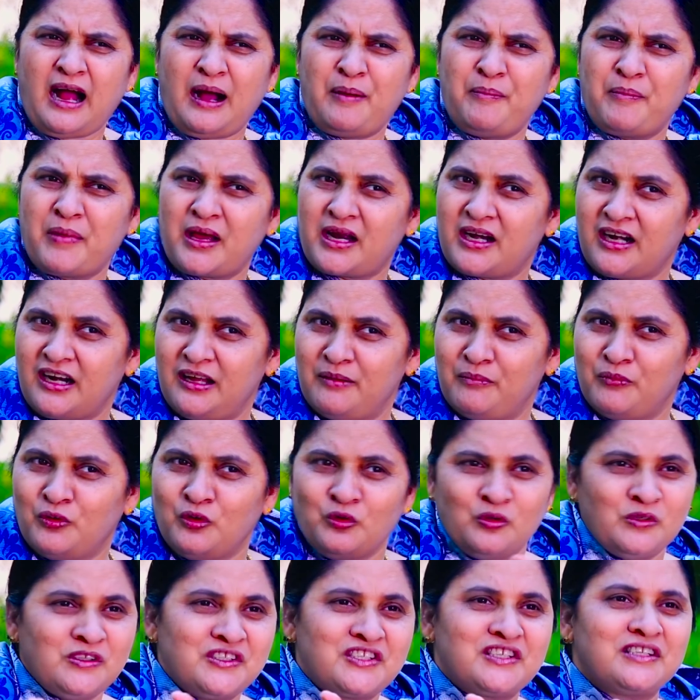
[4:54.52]
ఆ మరణం
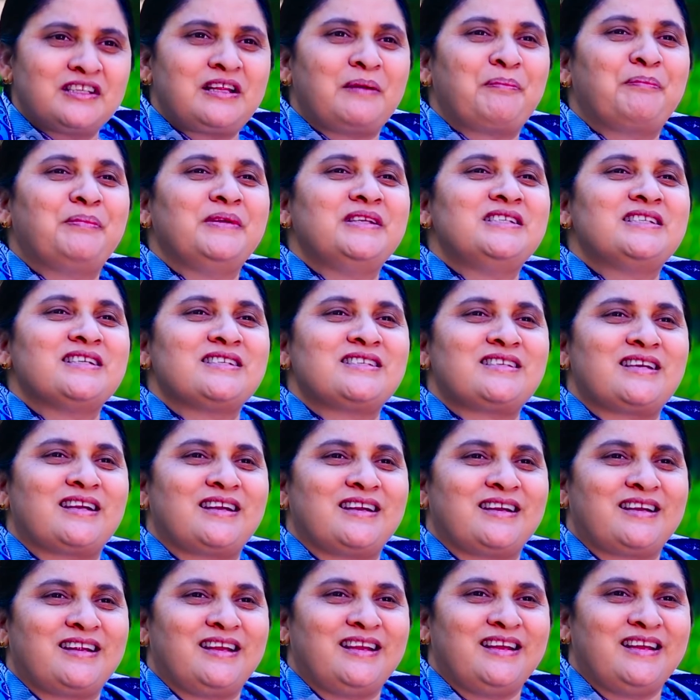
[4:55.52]
నుంచి
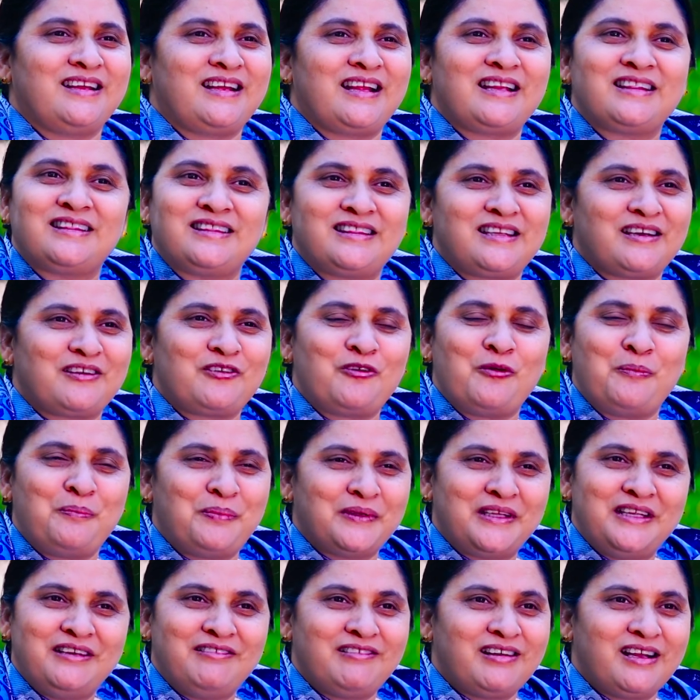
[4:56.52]
తప్పించేశాడట అంత
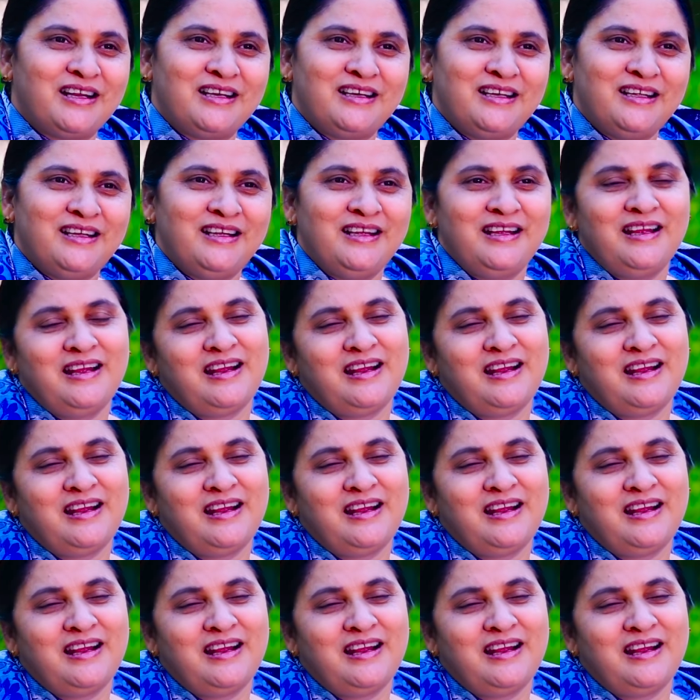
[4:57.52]
గొప్ప దేవుడు అండి